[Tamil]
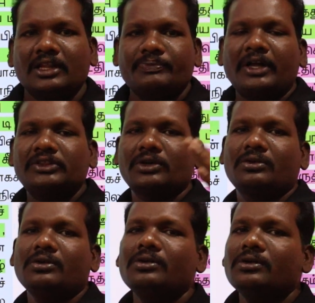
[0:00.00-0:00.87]
நீ
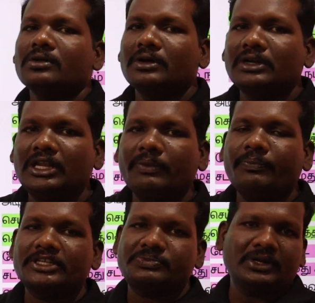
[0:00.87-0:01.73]
பார்த்துருக்கணும்
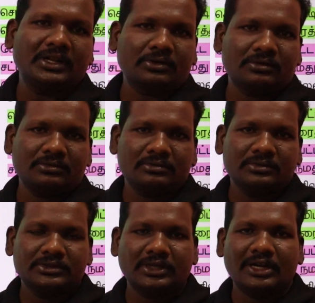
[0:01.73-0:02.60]
டிபிஎஸ்பியில் இருக்கும்
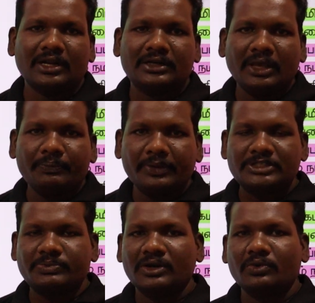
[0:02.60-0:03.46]
சரி நான்
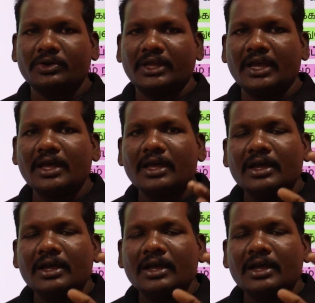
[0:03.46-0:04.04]
டிபிஎஸ்பி இருக்கக்கூடிய